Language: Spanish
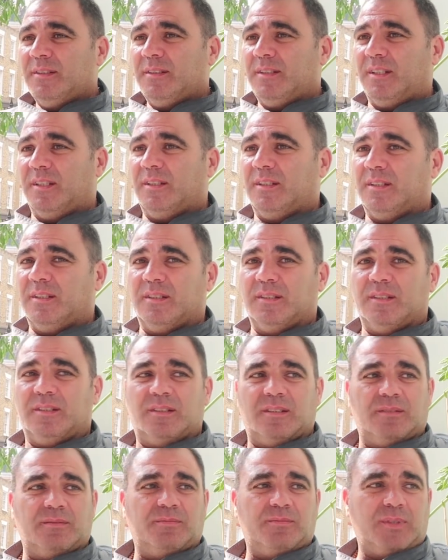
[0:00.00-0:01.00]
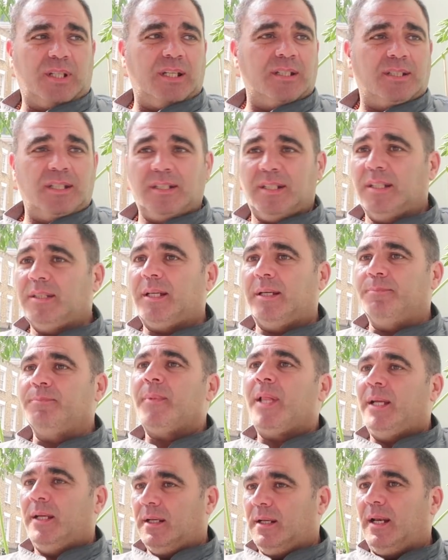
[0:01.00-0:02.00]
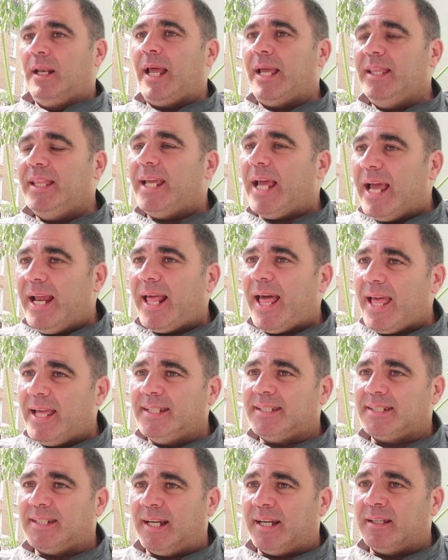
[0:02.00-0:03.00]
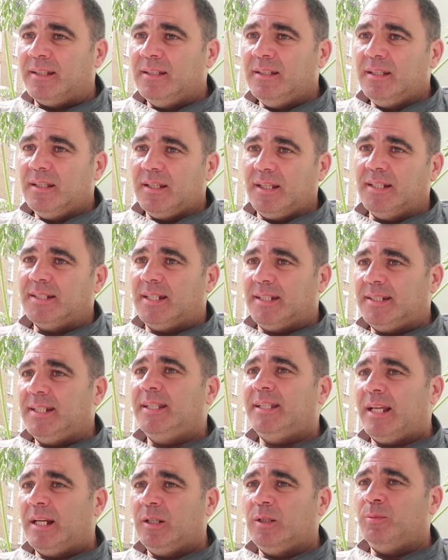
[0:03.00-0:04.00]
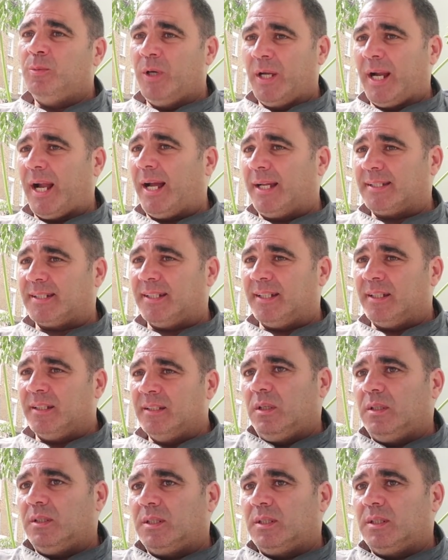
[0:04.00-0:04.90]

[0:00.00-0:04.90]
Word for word: Eh, que se sientan, la idea era esa, que se sientan como en casa.